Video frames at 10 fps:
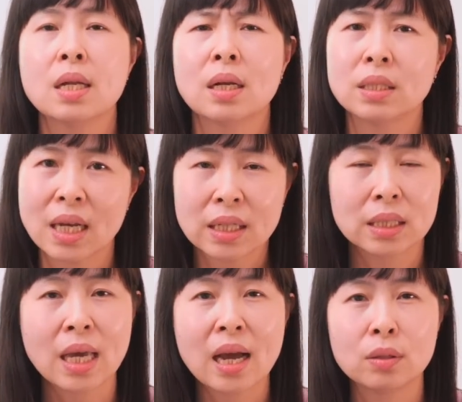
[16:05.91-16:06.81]
那这样
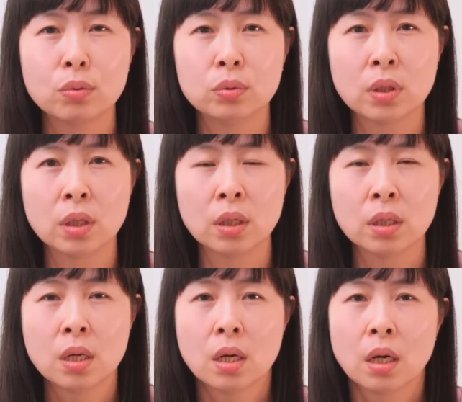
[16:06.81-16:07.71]
的态度呢，
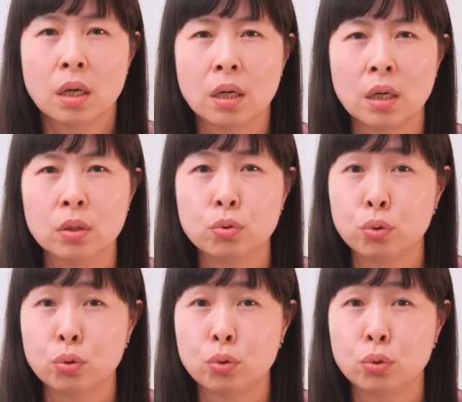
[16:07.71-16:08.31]
呃，